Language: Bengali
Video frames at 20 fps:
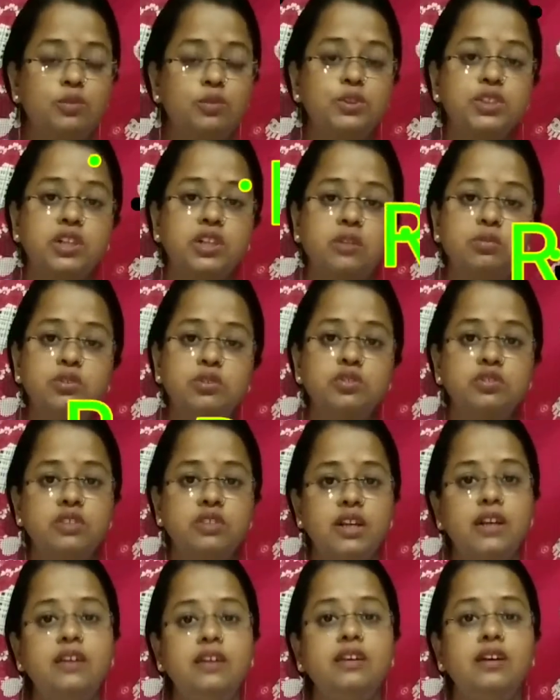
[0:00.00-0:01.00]
নমস্কার
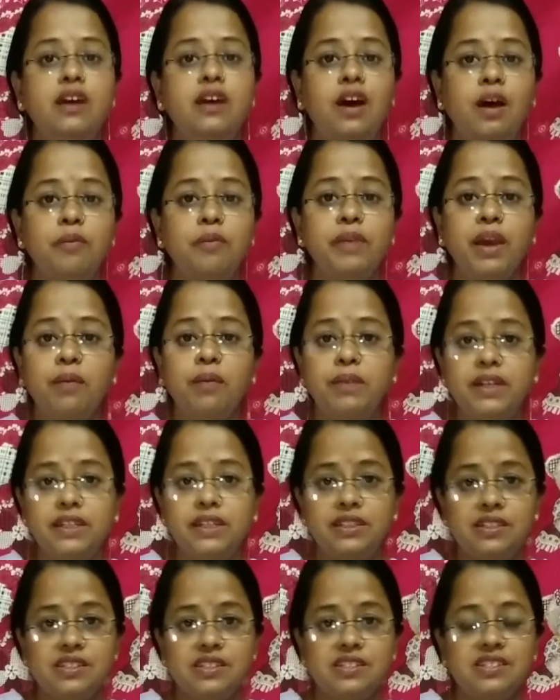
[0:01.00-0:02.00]
বন্ধুরা আমি আবার
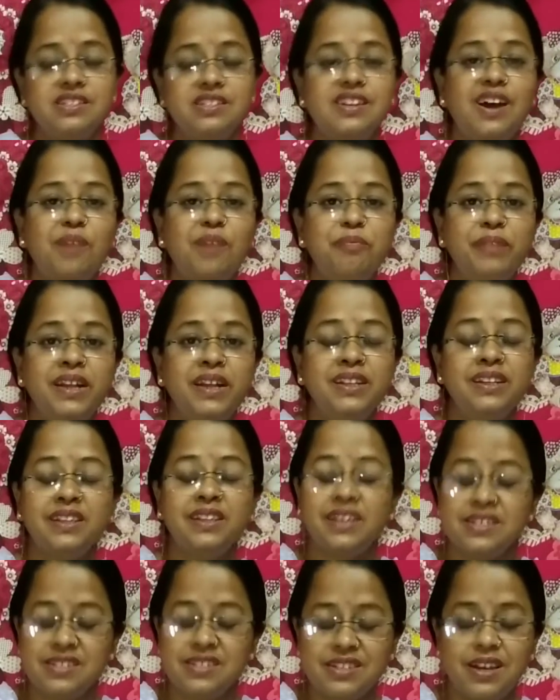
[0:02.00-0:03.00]
এসেছি আপনাদের
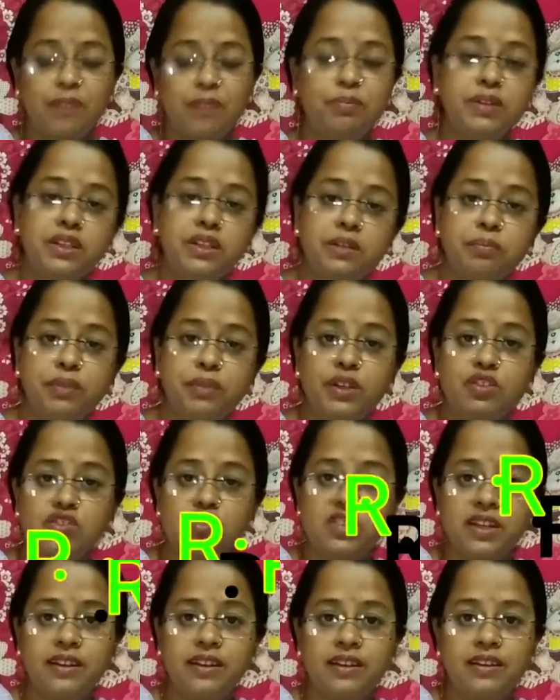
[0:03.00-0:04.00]
কাছে আপনাদের প্রিয়
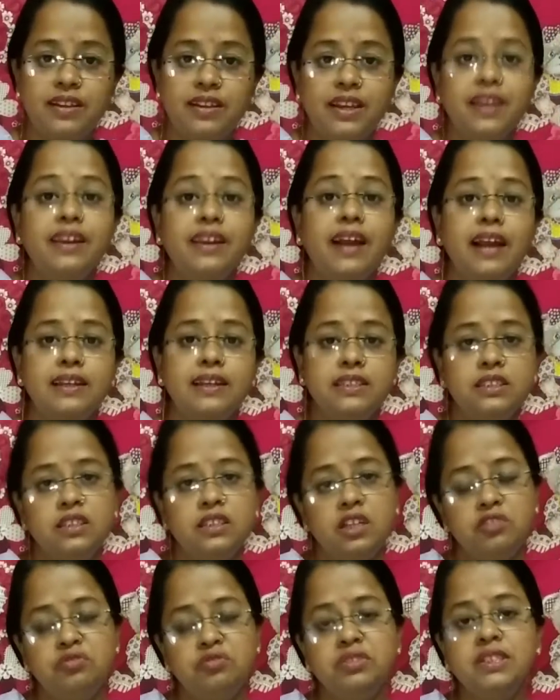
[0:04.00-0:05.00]
চ্যানেল নিয়ে রাগিনী
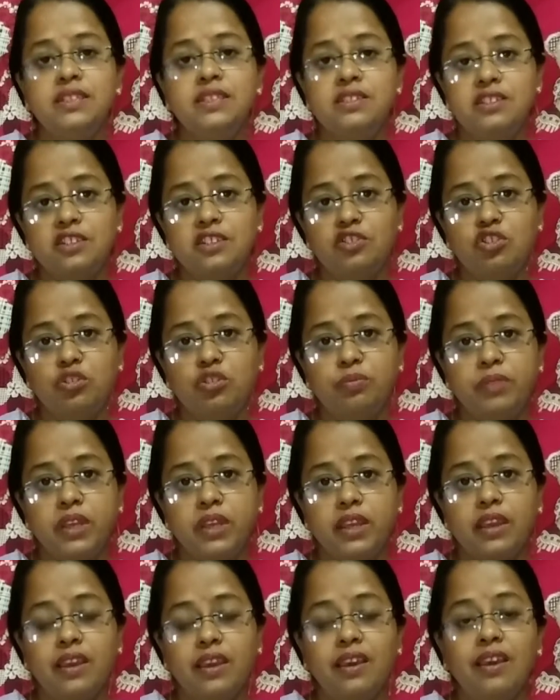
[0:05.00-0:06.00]
রাধুনি কিচেনের তরফ
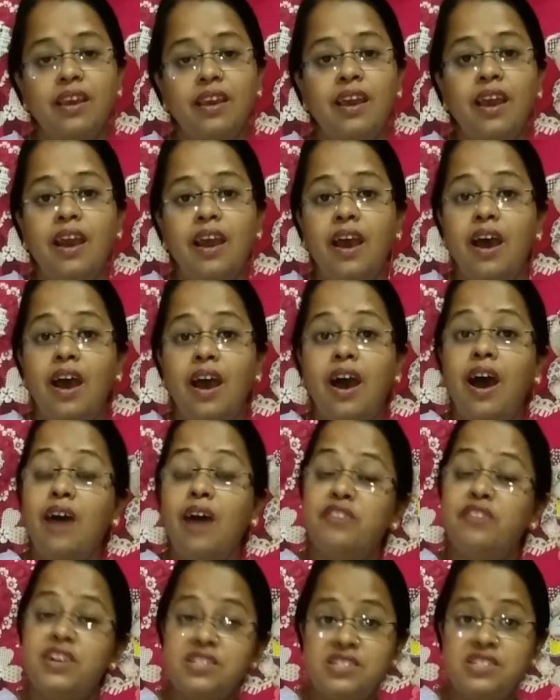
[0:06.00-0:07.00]
থেকে
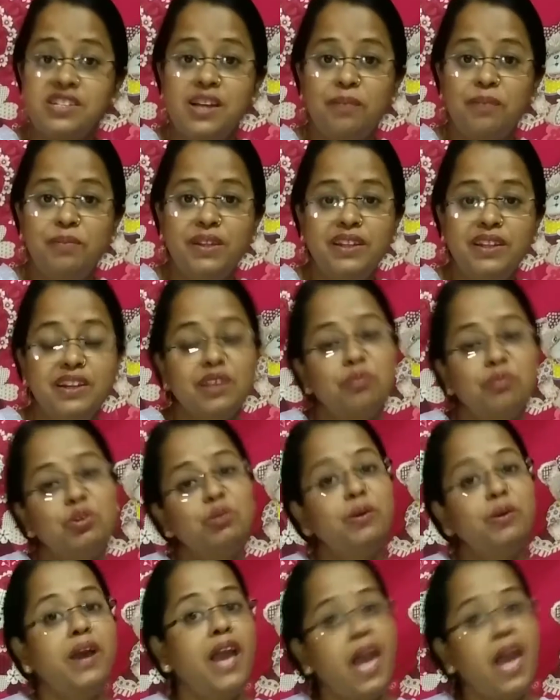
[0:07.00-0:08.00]
ফার্স্টেই আপনাদেরকে
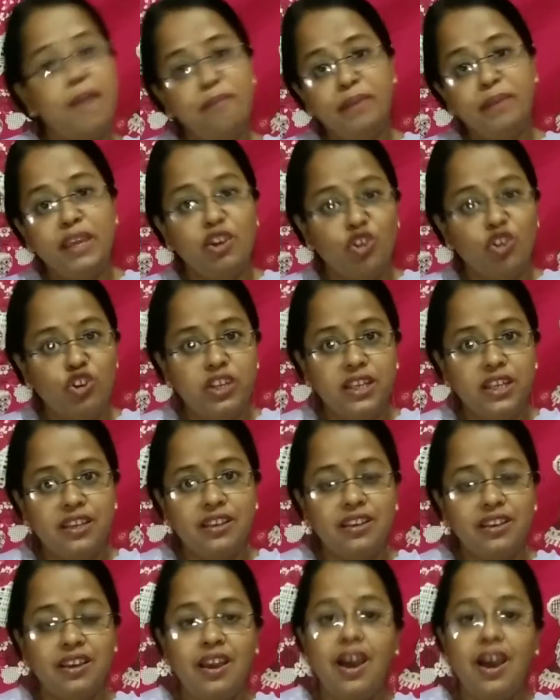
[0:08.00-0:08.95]
বলবো হ্যাপি হোলি